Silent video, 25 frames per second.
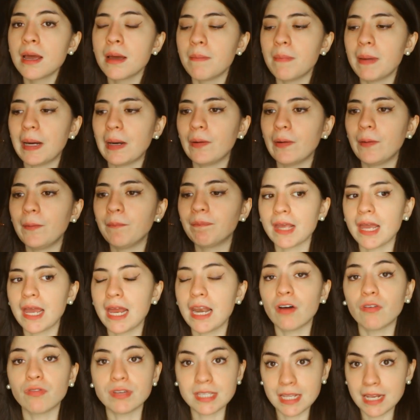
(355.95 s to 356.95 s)
Pero en
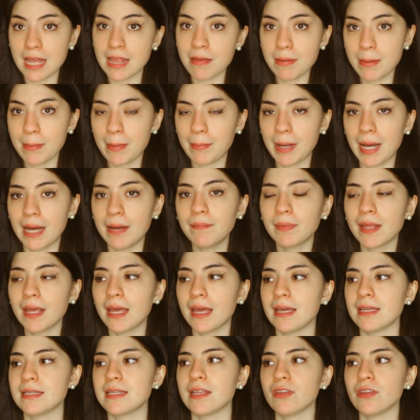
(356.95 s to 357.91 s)
la oficina de mi mamá eh,